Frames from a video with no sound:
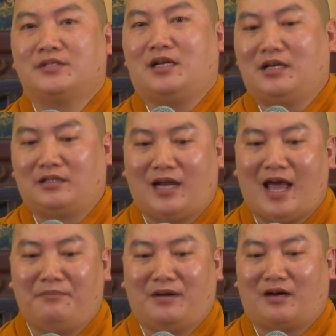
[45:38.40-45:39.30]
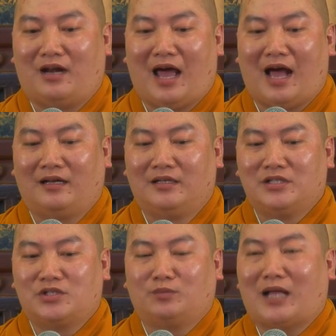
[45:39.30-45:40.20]
Chứ đừng để mà gọi là
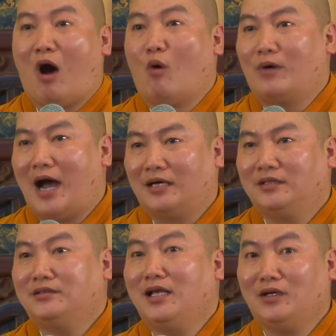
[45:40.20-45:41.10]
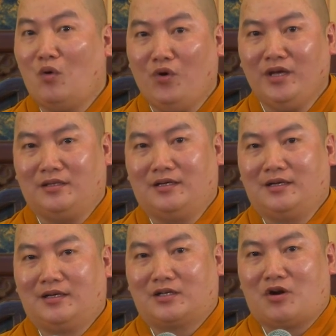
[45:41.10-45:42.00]
chúng ta hụt hẫng tiếc nuối.
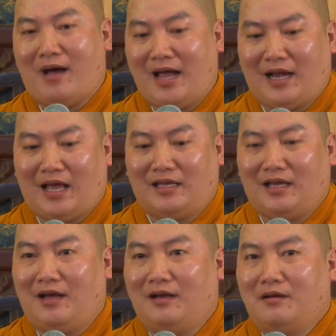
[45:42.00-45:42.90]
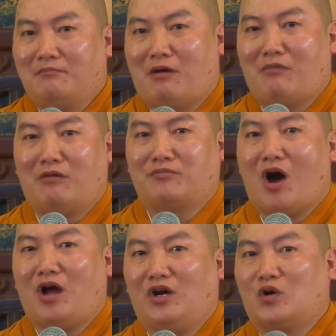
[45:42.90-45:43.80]
Rồi mai này á, bông hồng
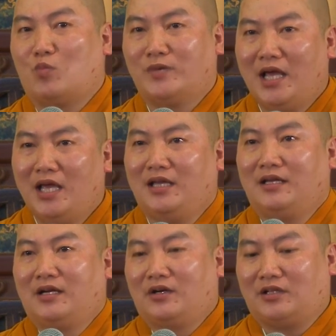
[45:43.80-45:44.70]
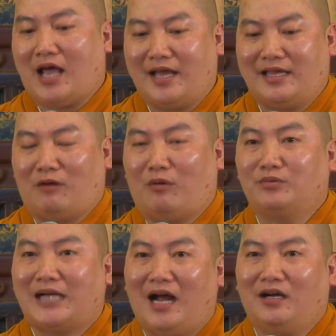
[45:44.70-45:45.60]
đỏ nó rụng đi, người thay vào
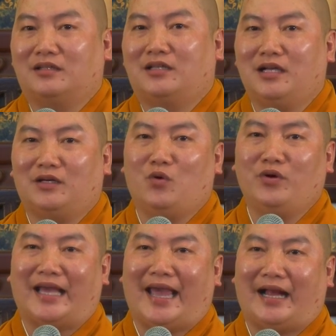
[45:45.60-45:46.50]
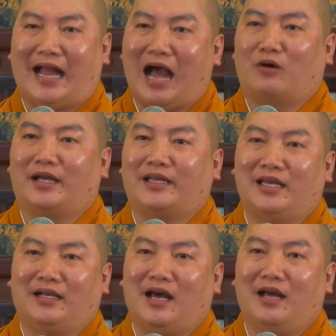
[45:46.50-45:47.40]
bông trắng rồi tiếc nuối nghẹn ngào này
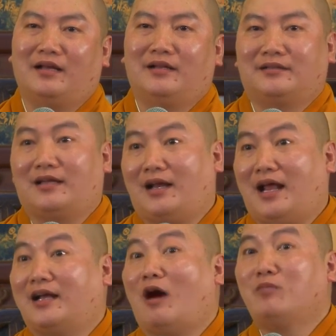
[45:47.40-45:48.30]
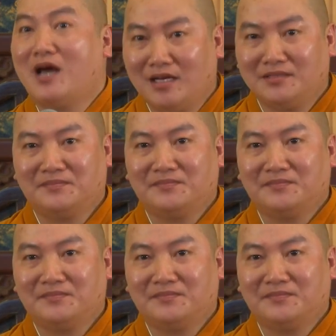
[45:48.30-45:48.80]
kia đó, thì cái này không nên.